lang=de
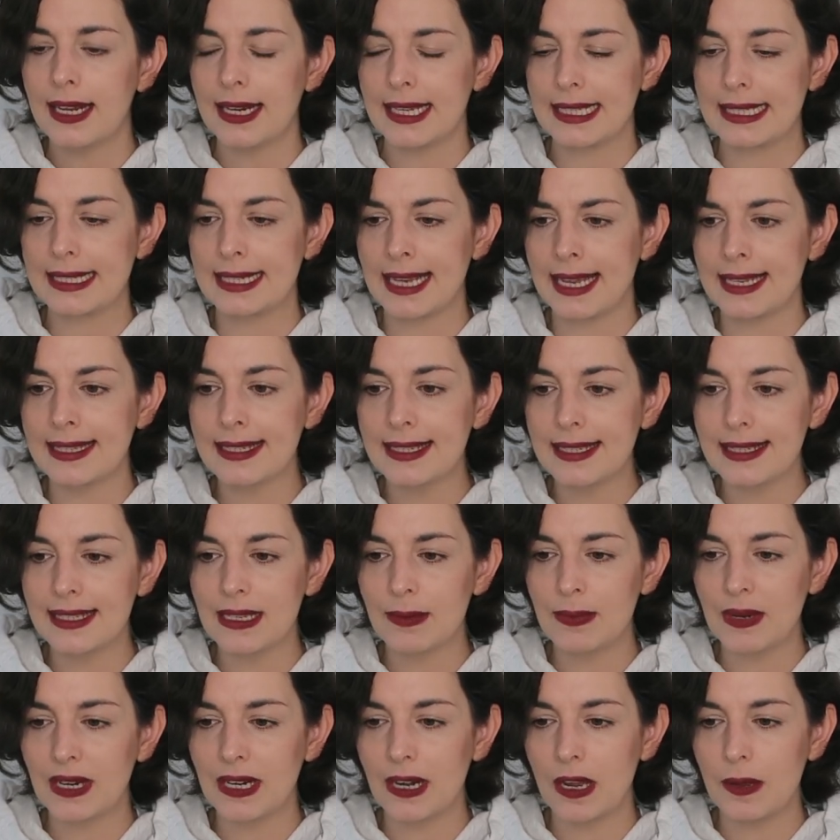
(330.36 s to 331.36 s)
Das Ganze
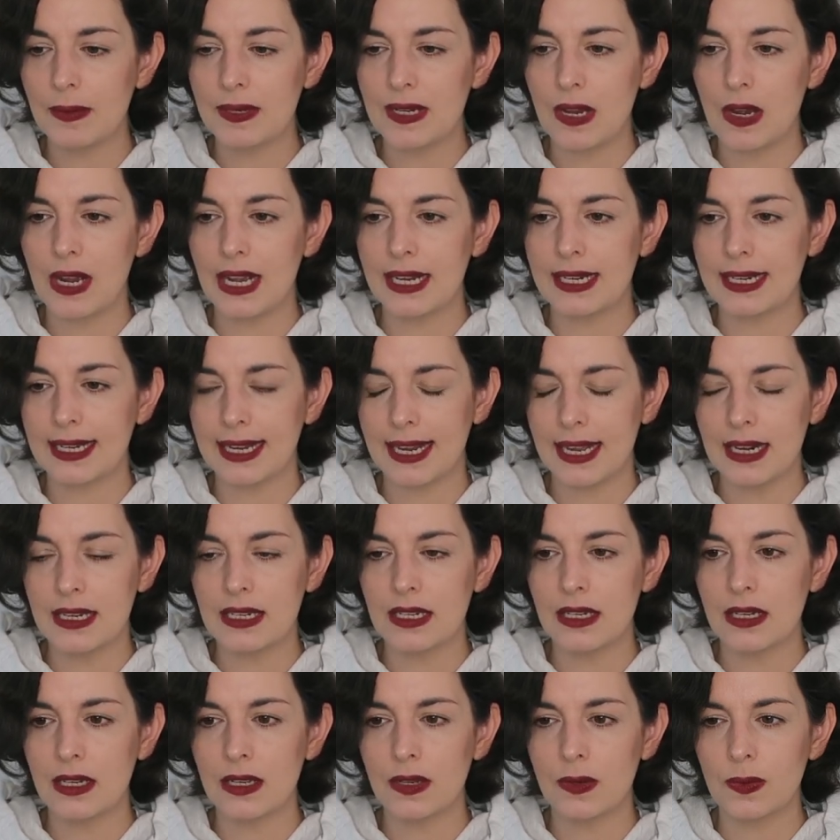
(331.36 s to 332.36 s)
ist aber, glaube ich, auch eine
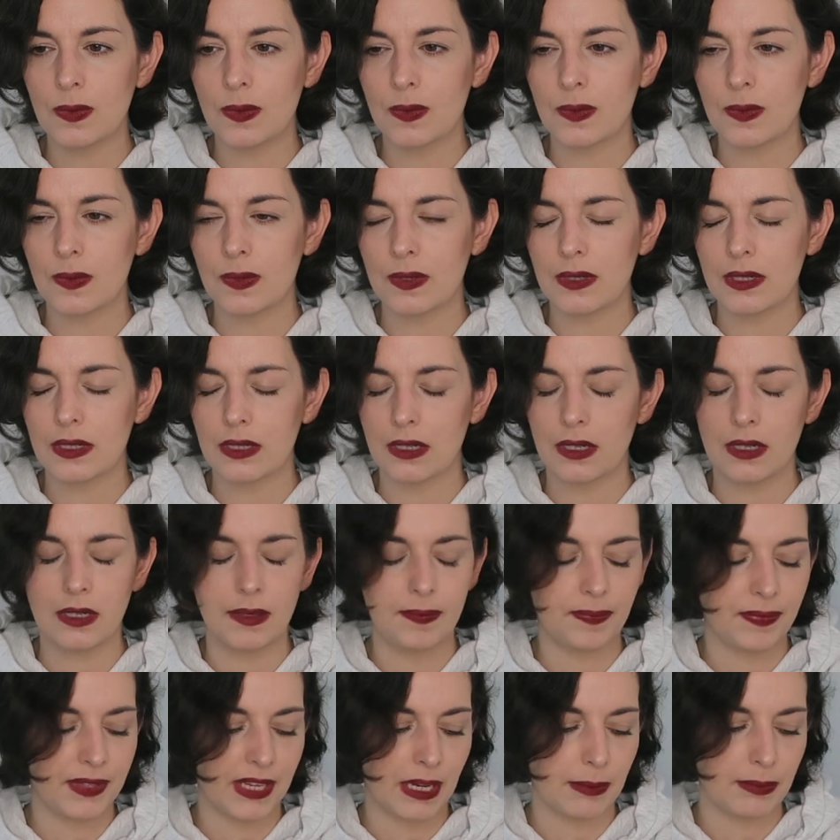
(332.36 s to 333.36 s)
Kette und
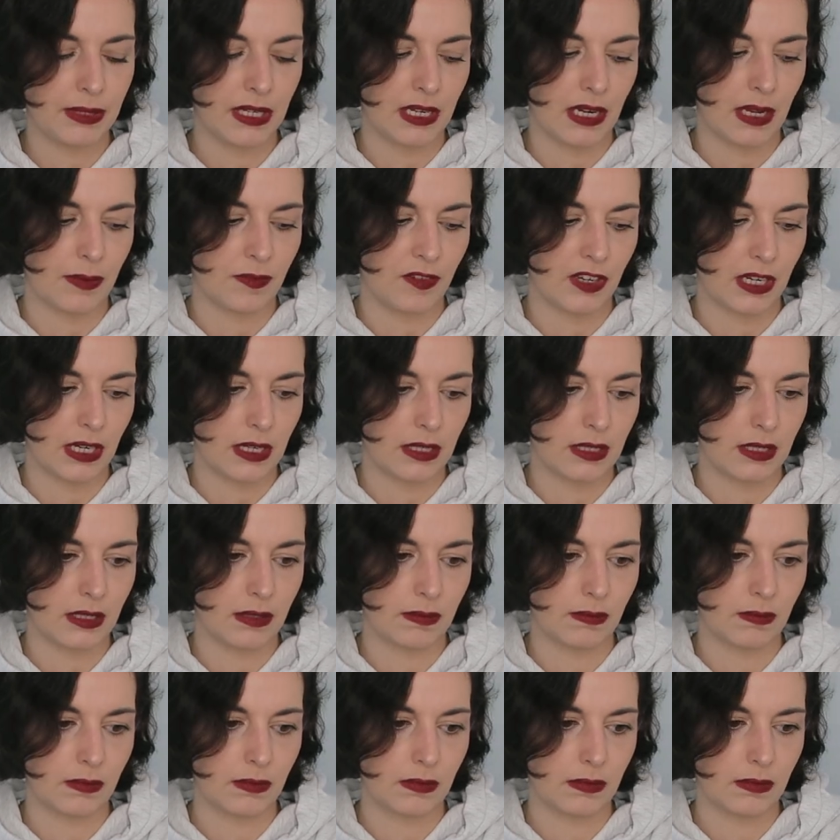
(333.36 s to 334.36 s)
ähm, ich habe den Namen
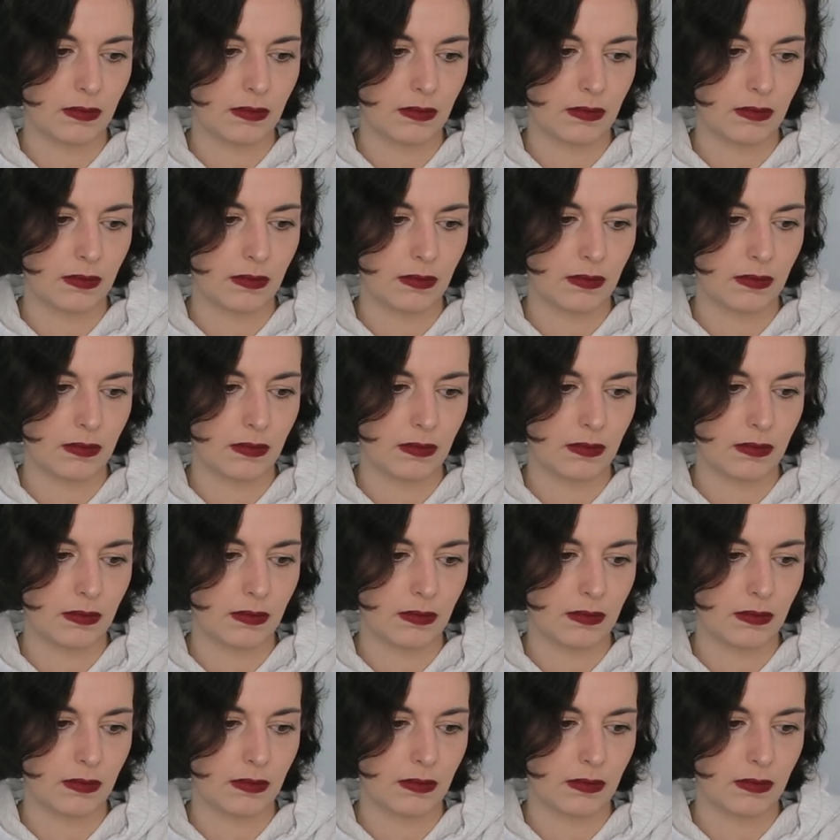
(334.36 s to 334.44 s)
vergessen.